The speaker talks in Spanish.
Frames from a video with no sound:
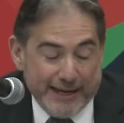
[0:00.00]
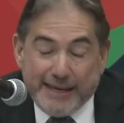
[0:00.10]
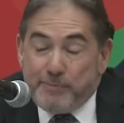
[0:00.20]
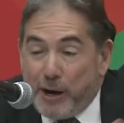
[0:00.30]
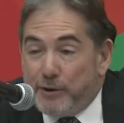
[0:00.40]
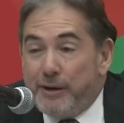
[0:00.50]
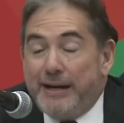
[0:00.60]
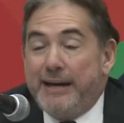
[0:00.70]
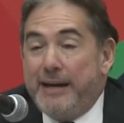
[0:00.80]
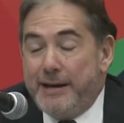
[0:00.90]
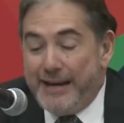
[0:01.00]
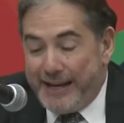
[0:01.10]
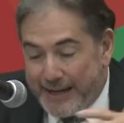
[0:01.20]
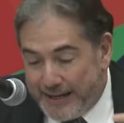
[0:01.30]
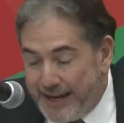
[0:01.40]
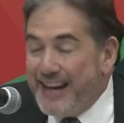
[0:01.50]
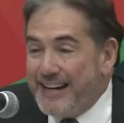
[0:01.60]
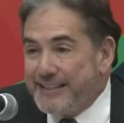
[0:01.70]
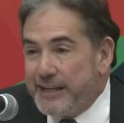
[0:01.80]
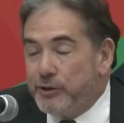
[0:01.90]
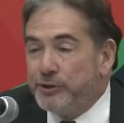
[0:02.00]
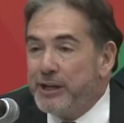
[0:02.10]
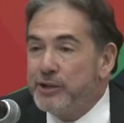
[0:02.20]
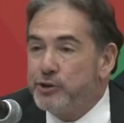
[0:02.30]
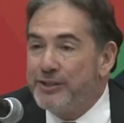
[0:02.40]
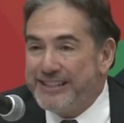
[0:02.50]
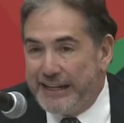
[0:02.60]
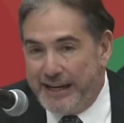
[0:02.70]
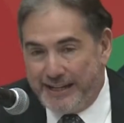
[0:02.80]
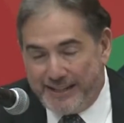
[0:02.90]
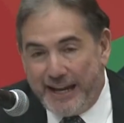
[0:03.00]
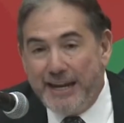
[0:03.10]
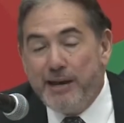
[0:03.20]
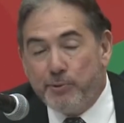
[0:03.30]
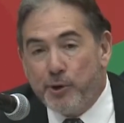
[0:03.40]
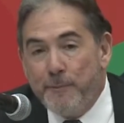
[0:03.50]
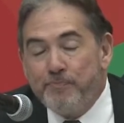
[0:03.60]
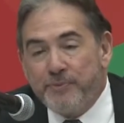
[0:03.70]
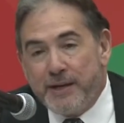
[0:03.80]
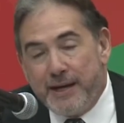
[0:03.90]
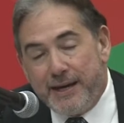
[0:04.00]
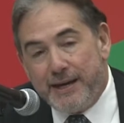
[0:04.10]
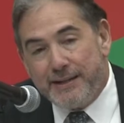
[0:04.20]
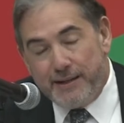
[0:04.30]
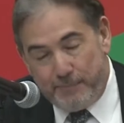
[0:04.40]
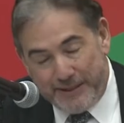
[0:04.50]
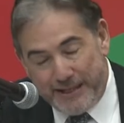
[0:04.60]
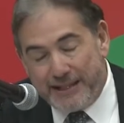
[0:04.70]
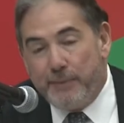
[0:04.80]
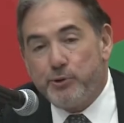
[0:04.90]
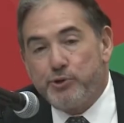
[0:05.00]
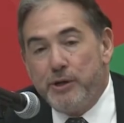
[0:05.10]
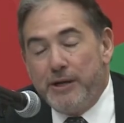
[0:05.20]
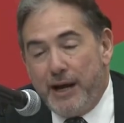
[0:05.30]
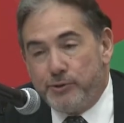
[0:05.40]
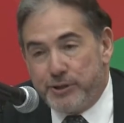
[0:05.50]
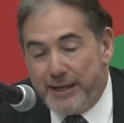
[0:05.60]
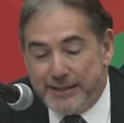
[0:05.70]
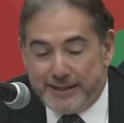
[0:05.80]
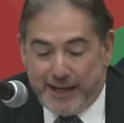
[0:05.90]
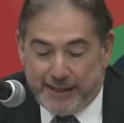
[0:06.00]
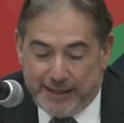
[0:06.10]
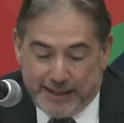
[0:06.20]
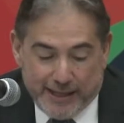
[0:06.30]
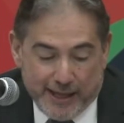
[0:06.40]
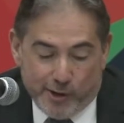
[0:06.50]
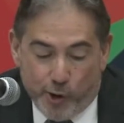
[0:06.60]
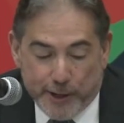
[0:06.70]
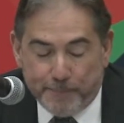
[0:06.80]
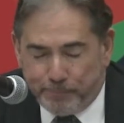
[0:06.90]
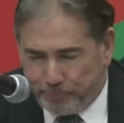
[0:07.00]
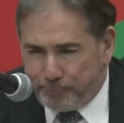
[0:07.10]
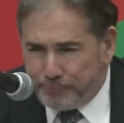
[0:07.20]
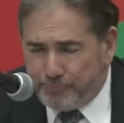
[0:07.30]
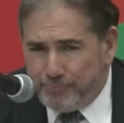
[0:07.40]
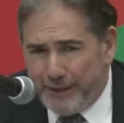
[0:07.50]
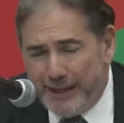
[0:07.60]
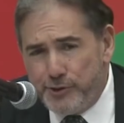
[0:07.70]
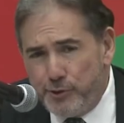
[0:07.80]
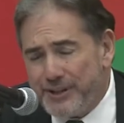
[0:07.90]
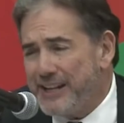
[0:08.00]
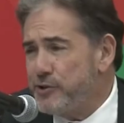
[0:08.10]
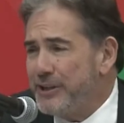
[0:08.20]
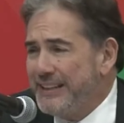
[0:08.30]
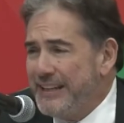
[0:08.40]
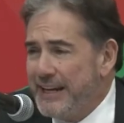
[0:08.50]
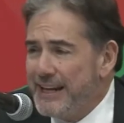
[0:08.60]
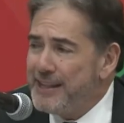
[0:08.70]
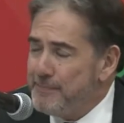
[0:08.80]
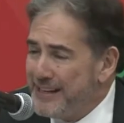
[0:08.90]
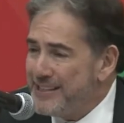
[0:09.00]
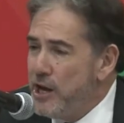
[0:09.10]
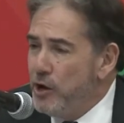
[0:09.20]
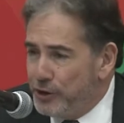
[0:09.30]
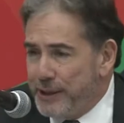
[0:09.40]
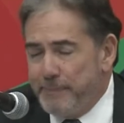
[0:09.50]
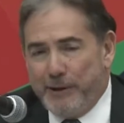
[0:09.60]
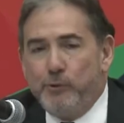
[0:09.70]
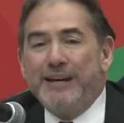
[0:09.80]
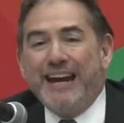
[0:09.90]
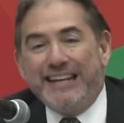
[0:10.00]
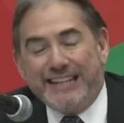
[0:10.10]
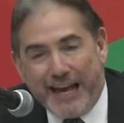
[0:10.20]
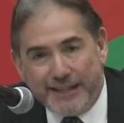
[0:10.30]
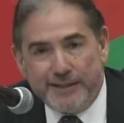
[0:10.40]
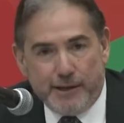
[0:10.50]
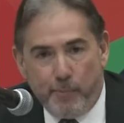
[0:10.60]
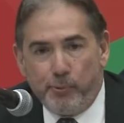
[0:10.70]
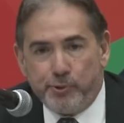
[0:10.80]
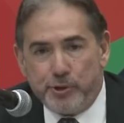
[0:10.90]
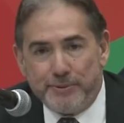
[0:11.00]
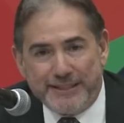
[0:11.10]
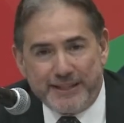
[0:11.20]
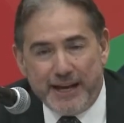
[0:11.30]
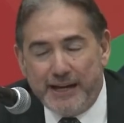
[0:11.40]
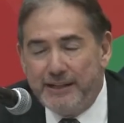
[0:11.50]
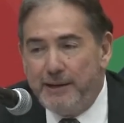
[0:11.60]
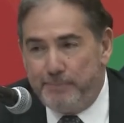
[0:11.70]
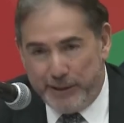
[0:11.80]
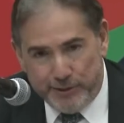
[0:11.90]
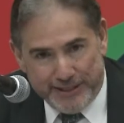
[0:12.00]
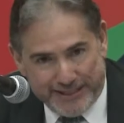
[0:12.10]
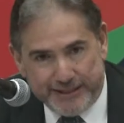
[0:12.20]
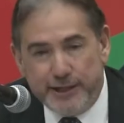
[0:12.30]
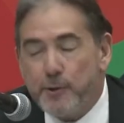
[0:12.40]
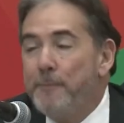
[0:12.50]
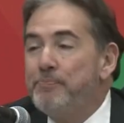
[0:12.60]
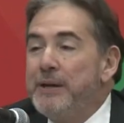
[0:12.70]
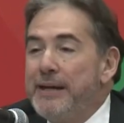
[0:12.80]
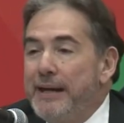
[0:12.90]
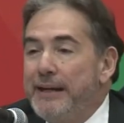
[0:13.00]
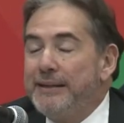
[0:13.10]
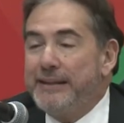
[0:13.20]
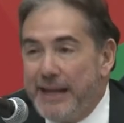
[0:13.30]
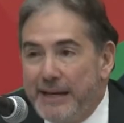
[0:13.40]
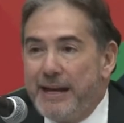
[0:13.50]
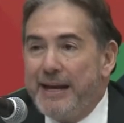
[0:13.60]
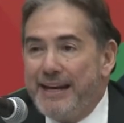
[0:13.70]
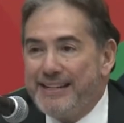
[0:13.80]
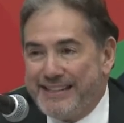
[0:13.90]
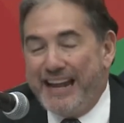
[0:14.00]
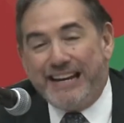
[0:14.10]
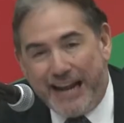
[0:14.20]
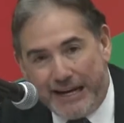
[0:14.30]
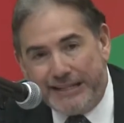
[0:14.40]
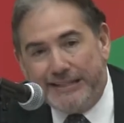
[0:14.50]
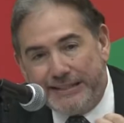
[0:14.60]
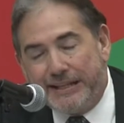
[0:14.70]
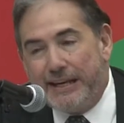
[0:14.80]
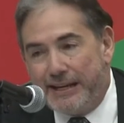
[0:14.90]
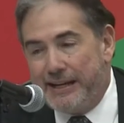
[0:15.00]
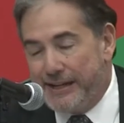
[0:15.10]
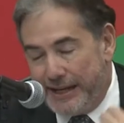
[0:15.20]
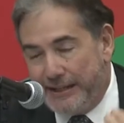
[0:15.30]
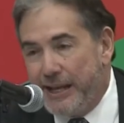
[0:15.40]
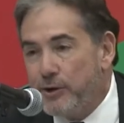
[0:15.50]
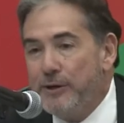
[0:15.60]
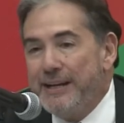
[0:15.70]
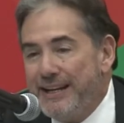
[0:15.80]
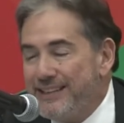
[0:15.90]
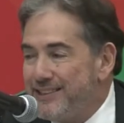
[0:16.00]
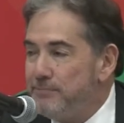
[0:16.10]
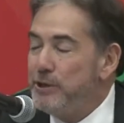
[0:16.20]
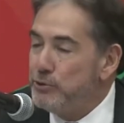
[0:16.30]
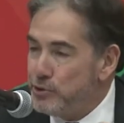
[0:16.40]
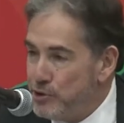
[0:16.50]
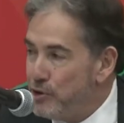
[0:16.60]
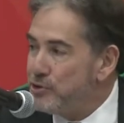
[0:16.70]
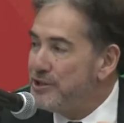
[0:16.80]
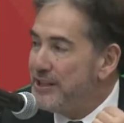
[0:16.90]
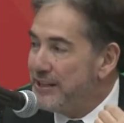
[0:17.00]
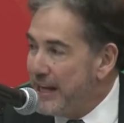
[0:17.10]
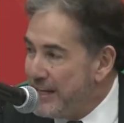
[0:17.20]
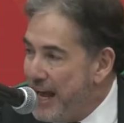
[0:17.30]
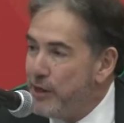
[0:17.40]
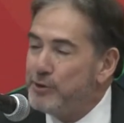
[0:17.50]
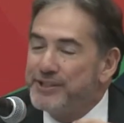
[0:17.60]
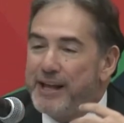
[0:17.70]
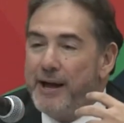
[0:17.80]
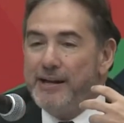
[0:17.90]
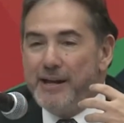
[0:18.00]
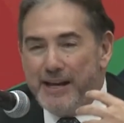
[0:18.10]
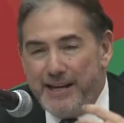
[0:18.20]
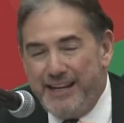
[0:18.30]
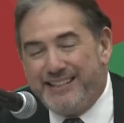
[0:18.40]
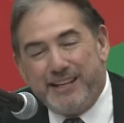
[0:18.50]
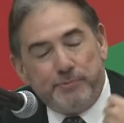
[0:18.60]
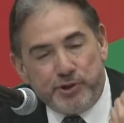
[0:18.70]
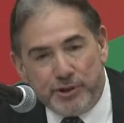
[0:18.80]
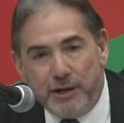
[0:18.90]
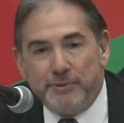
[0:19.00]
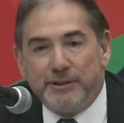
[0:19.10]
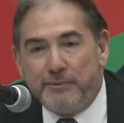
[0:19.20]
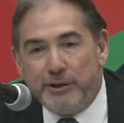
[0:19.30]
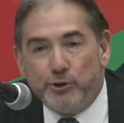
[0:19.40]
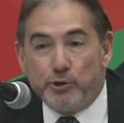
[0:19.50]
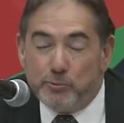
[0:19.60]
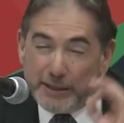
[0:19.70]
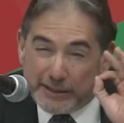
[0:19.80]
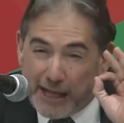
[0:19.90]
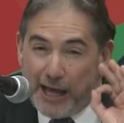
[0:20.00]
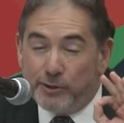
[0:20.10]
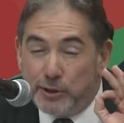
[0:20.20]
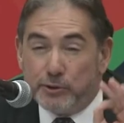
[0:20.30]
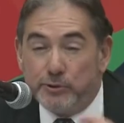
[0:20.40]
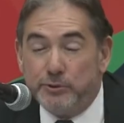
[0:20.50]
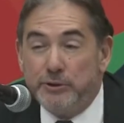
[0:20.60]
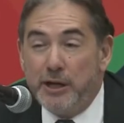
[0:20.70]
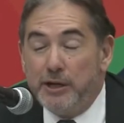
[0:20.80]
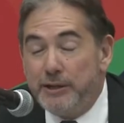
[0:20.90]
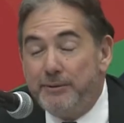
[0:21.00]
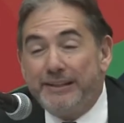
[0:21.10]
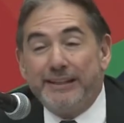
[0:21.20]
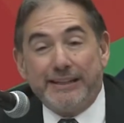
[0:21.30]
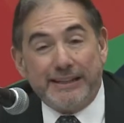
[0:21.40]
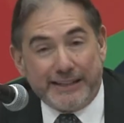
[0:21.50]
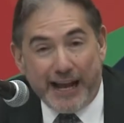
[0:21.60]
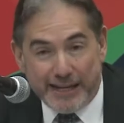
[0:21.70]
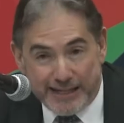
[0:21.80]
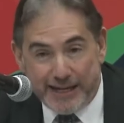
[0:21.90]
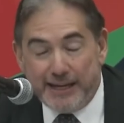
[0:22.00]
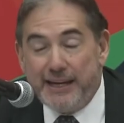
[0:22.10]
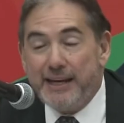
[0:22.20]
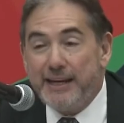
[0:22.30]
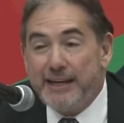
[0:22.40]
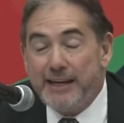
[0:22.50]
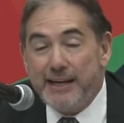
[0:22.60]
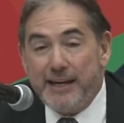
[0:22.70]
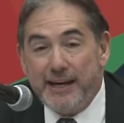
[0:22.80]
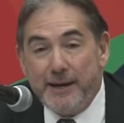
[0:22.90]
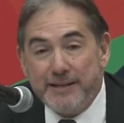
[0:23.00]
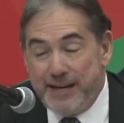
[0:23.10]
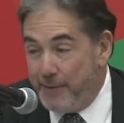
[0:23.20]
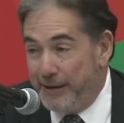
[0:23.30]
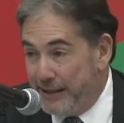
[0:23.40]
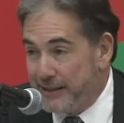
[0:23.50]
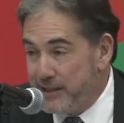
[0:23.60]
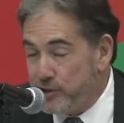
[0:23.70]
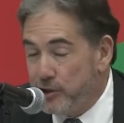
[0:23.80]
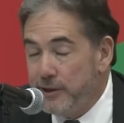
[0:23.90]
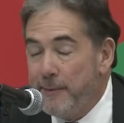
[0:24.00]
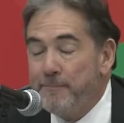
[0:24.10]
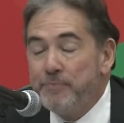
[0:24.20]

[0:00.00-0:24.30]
y bueno, en, en, este contexto, este, este libro que presentamos a ustedes aquí el día de hoy, es un texto que tiene además otra peculiaridad desde el punto de vista periodístico. Eh, tiene este análisis que, reitero es minucioso, es detallado, está eh, excepcionalmente bien documentado y con un nivel de detalle que, llama la atención.